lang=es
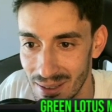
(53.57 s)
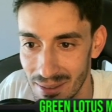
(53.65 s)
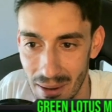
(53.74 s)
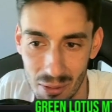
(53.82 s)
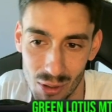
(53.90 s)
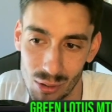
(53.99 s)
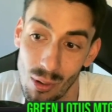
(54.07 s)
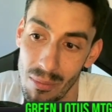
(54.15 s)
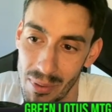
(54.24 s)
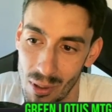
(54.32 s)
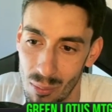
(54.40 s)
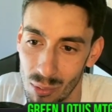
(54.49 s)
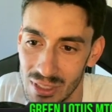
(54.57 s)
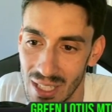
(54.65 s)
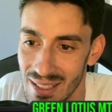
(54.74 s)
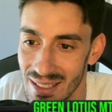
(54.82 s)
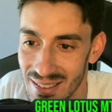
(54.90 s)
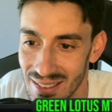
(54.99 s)
vamos, no todo, pero muchas de
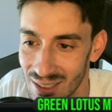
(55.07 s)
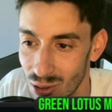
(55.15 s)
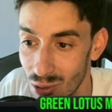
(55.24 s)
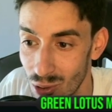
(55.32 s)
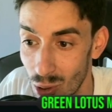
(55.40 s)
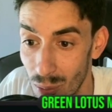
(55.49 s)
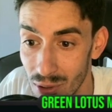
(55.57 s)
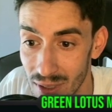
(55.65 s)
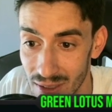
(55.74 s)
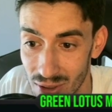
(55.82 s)
ellas es que son comunes.